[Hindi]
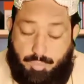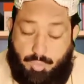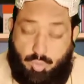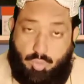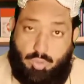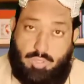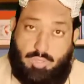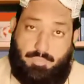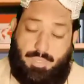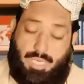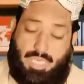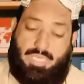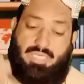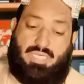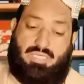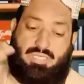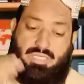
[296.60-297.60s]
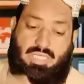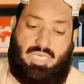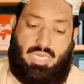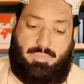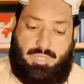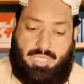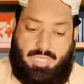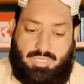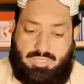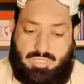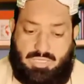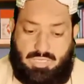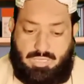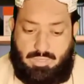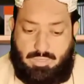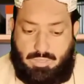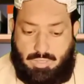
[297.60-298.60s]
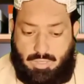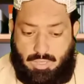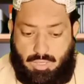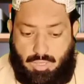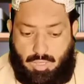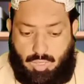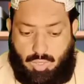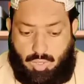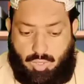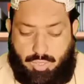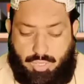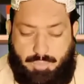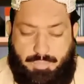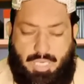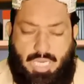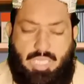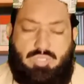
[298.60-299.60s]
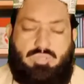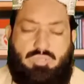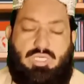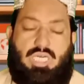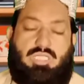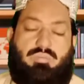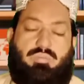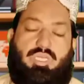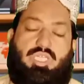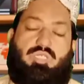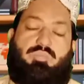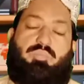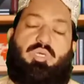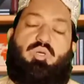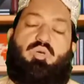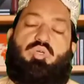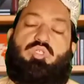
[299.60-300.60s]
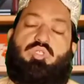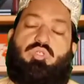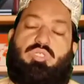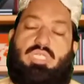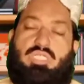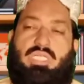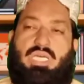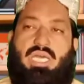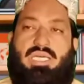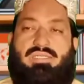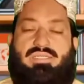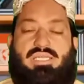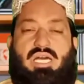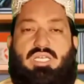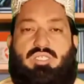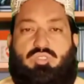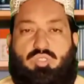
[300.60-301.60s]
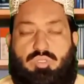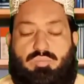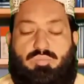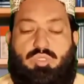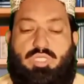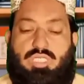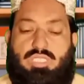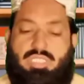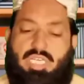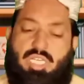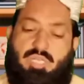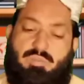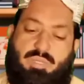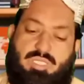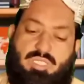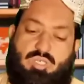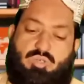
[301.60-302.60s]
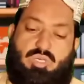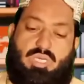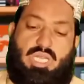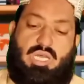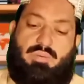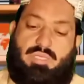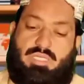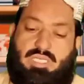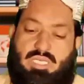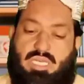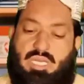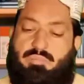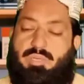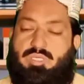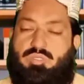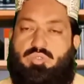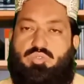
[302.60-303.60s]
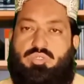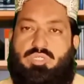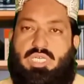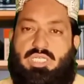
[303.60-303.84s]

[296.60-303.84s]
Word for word: भूख बढ़ जाती है मरीज़ की और बाज़ात मरीज़ बेहोश हो जाता है सांस गुम हो जाती है इनमें से कोई अलामत अगर आप महसूस